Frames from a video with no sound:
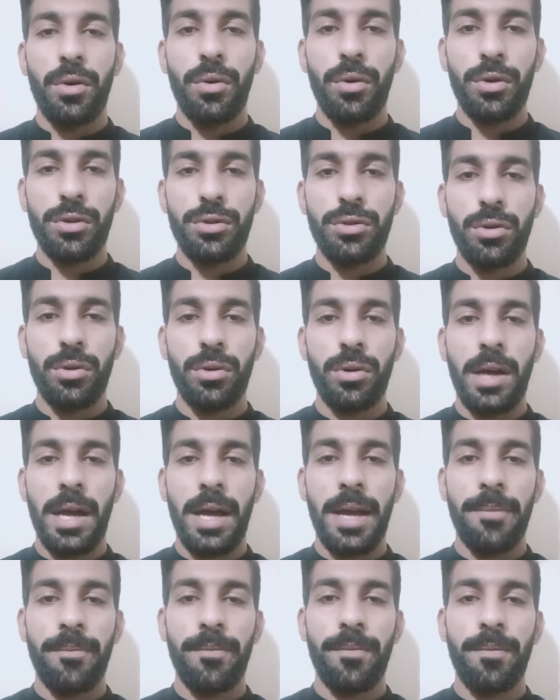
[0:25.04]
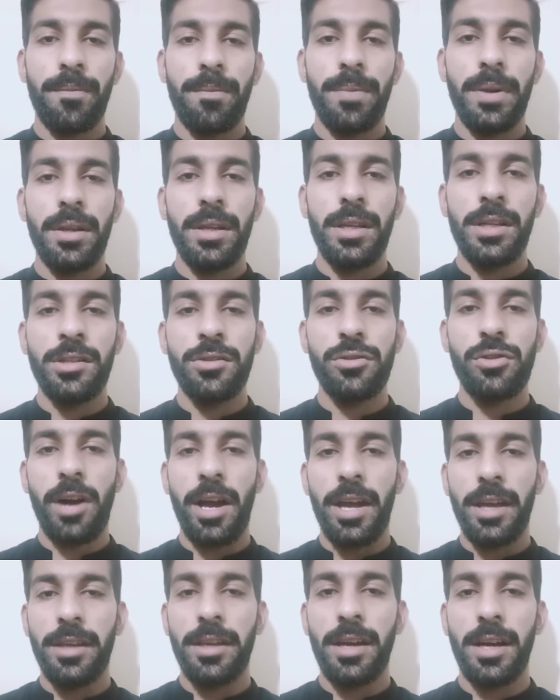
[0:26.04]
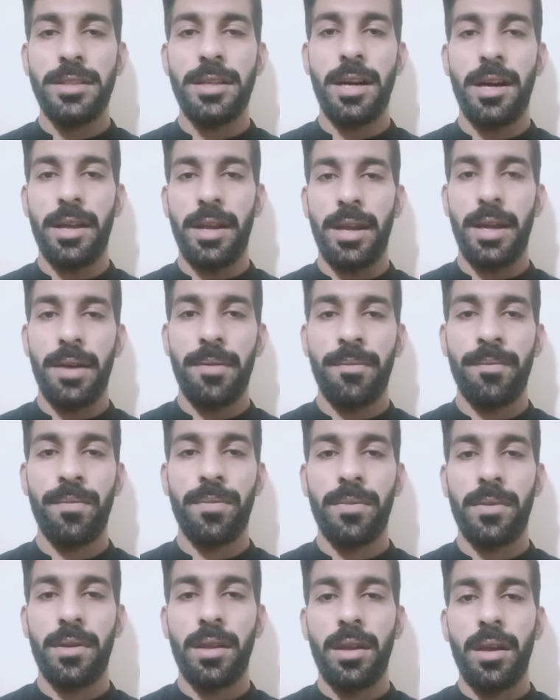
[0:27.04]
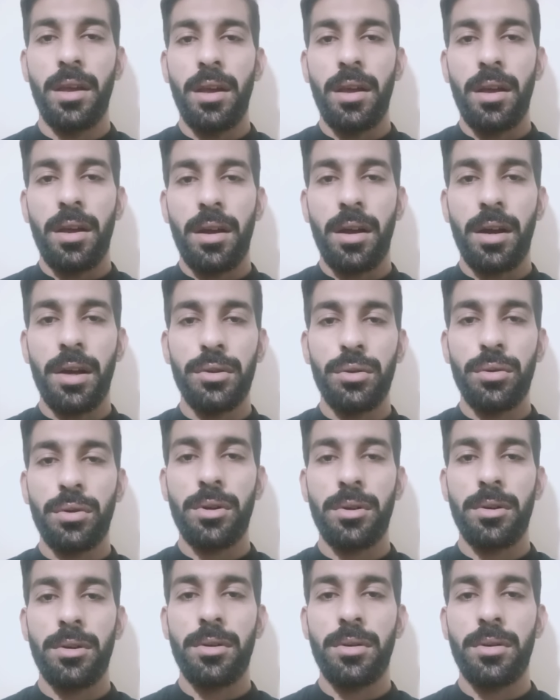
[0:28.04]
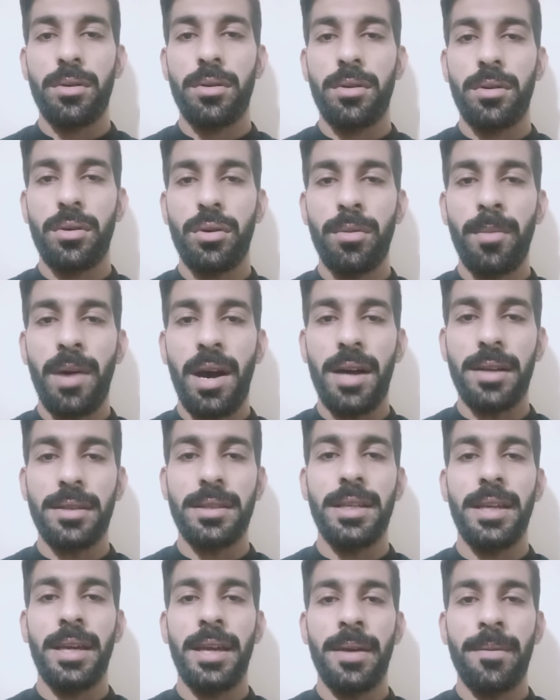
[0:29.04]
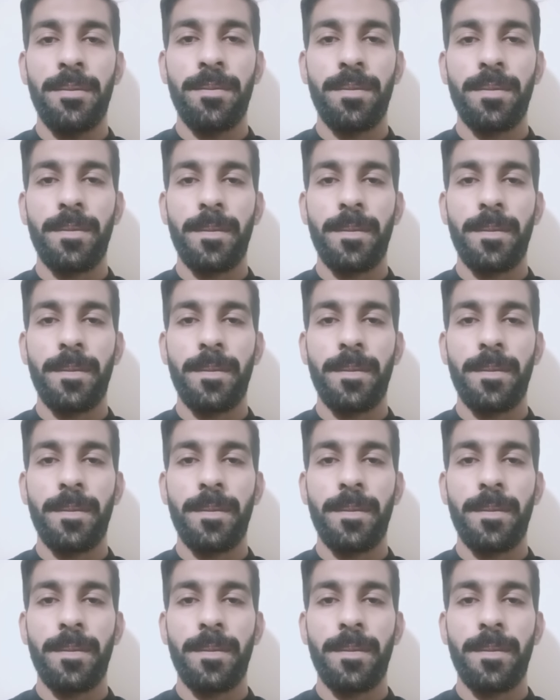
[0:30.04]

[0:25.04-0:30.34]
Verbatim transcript: और जो है फिर इंजॉय किया जा रहा है गधों को मारते हैं